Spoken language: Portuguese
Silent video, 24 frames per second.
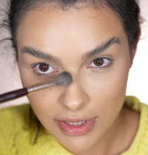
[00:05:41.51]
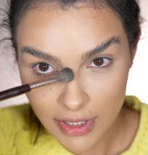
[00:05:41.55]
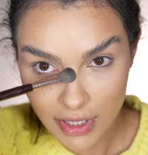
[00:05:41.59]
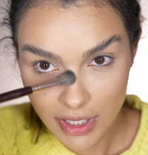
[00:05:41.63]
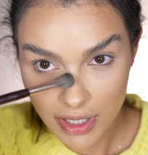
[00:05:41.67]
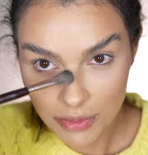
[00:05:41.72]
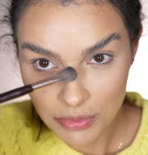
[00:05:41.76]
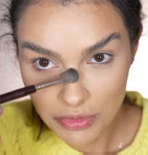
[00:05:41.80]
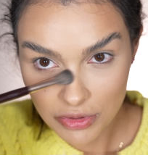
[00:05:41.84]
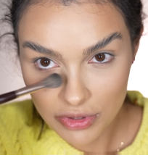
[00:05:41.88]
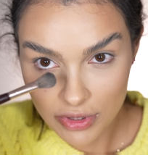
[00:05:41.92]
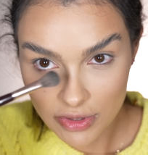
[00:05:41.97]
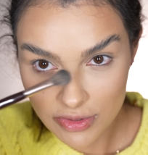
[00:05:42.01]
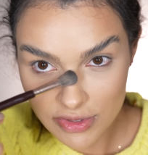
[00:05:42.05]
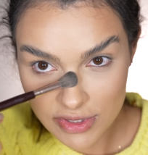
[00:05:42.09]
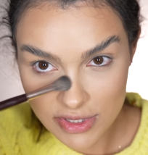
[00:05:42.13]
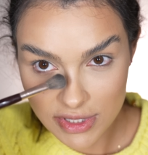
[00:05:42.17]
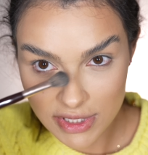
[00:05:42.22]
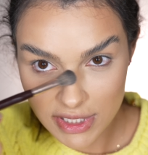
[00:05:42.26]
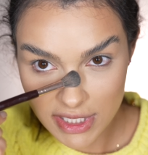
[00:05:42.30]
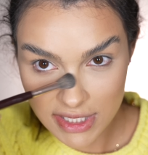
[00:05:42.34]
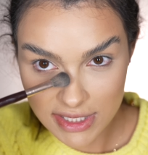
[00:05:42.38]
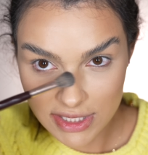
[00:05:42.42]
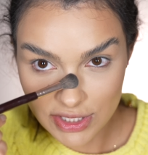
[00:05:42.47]
Ai, meu Deus,
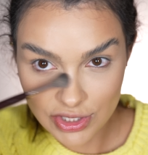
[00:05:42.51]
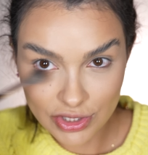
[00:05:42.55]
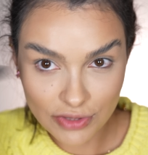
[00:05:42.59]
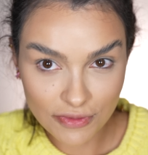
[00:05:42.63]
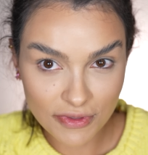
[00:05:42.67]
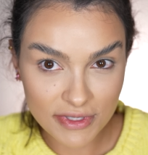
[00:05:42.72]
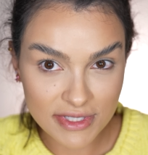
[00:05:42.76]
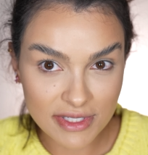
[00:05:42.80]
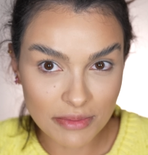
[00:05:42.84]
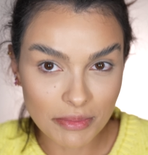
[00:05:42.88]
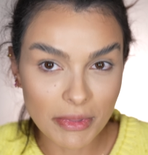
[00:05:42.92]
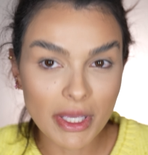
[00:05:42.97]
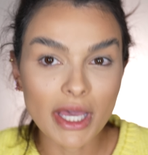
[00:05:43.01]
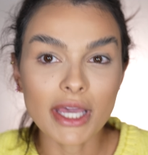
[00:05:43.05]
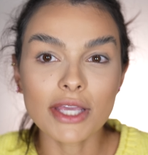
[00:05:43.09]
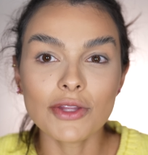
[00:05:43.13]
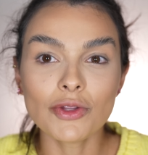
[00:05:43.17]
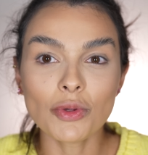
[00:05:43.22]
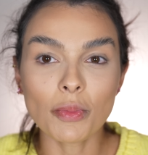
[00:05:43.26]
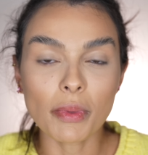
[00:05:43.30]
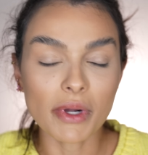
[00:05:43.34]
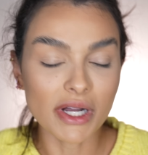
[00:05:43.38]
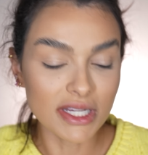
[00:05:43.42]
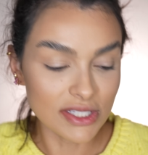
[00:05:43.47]
esqueci de fazer minha
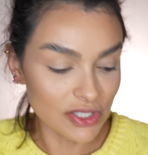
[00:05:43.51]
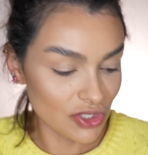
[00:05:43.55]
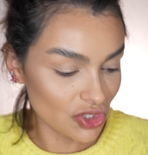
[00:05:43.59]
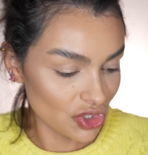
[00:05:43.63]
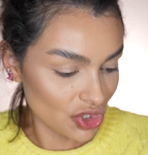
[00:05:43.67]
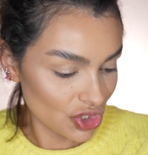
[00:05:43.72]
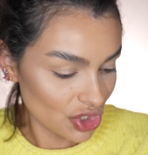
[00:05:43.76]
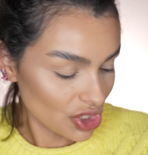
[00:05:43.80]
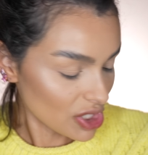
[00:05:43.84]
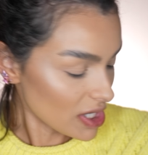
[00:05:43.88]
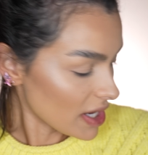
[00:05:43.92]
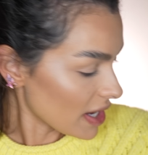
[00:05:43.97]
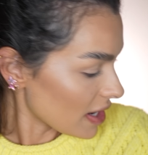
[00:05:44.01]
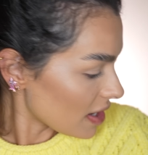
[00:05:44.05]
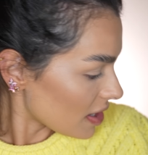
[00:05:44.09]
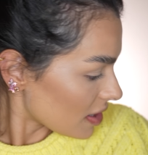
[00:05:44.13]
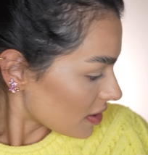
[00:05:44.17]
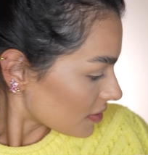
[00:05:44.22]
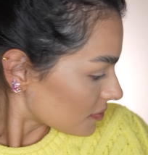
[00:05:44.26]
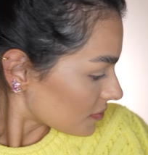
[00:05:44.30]
rinoplastia.